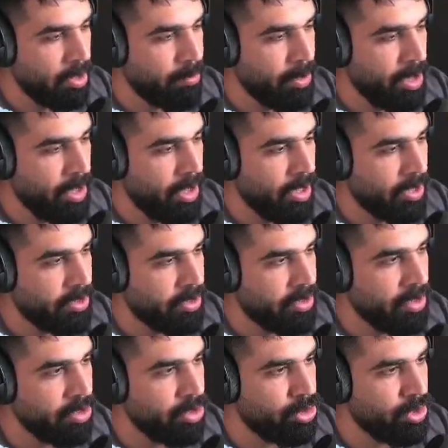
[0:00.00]
مال
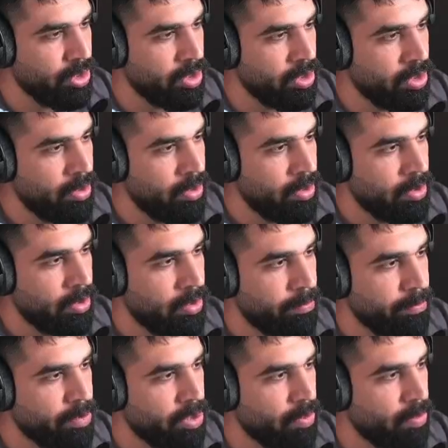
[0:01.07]
اكستنشن
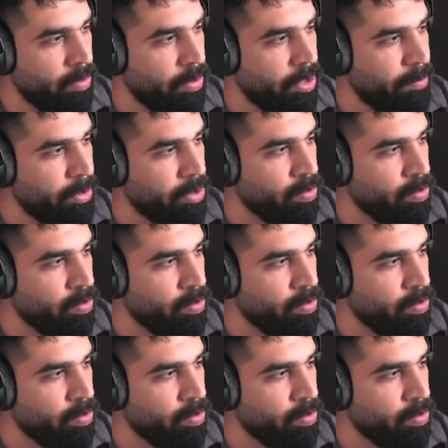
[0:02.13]
مسوين بس